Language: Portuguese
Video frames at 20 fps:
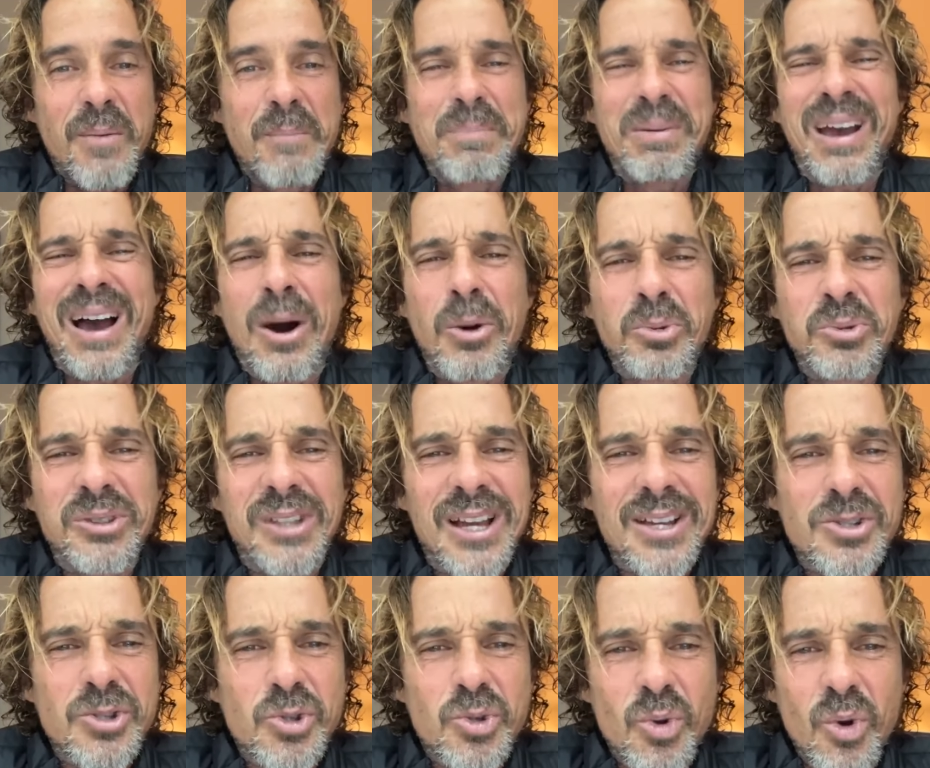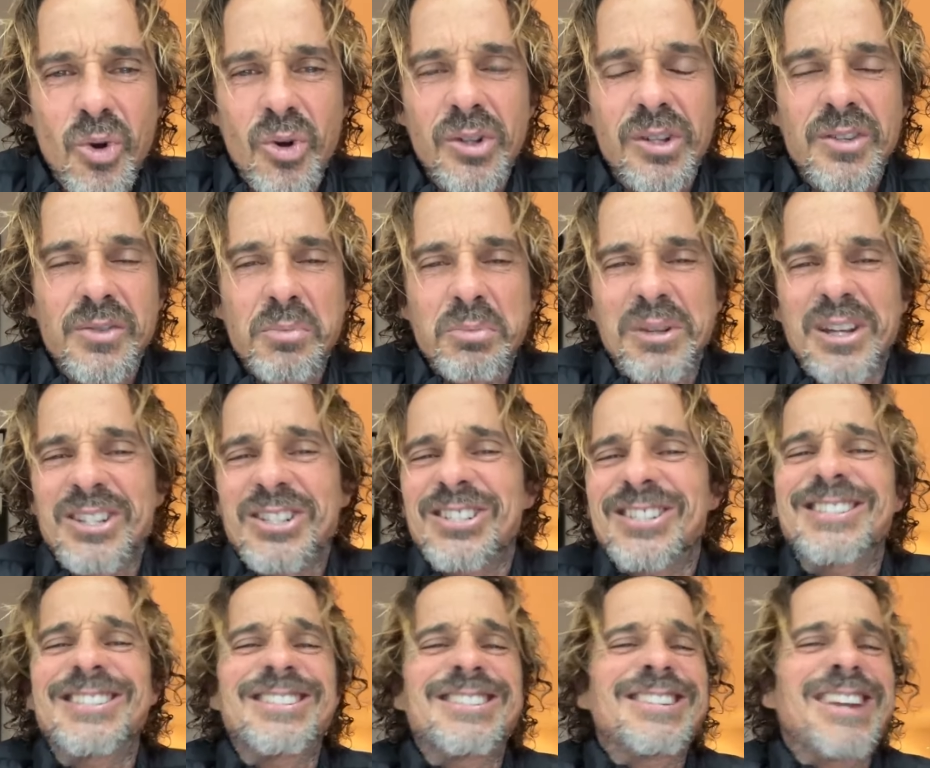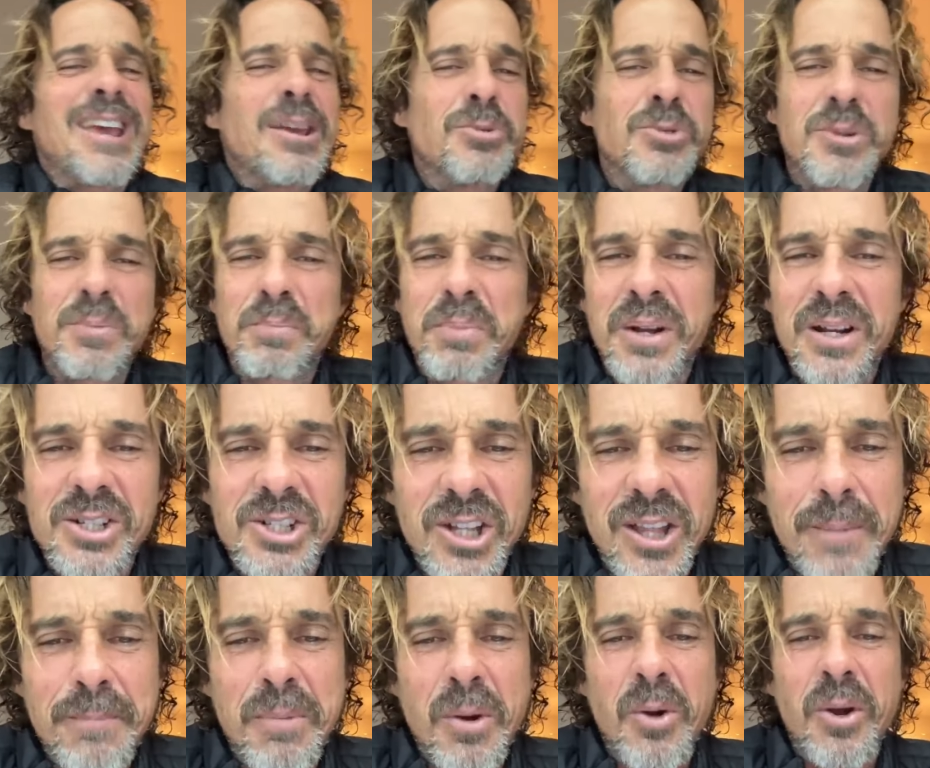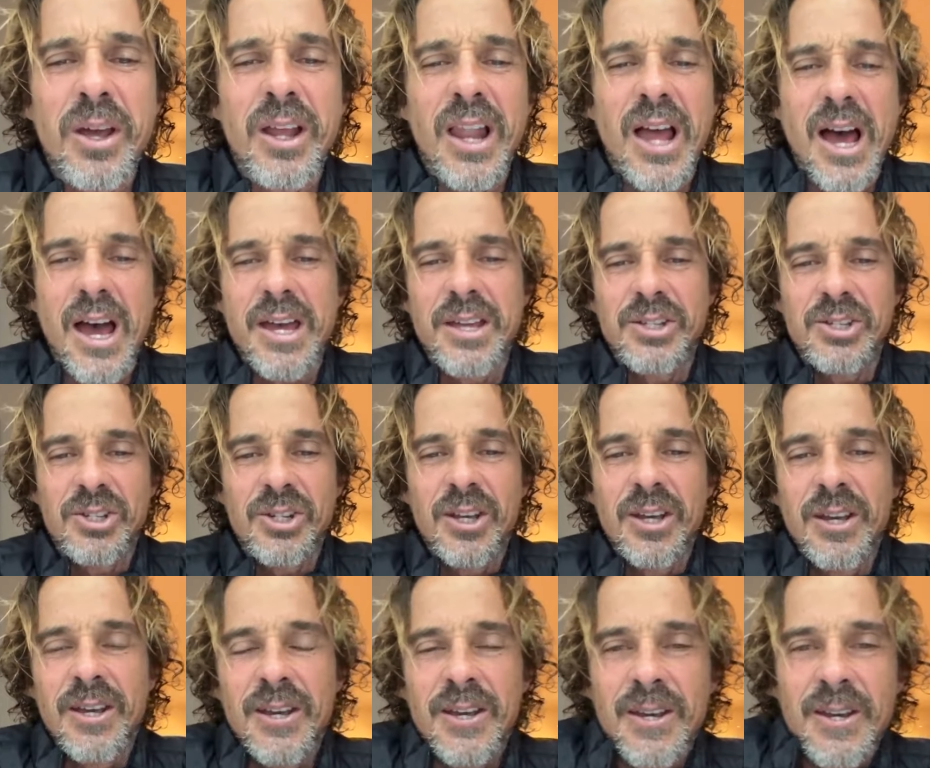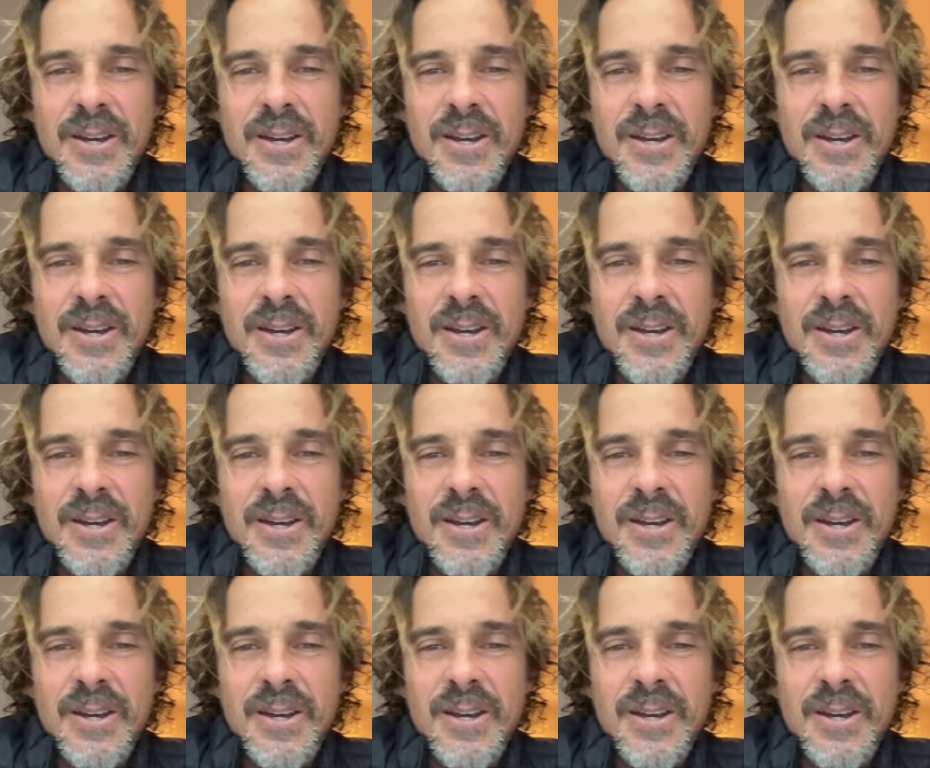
Vamos pegar altas ondas, vamos estar tá cheio de prancha da Powerlight.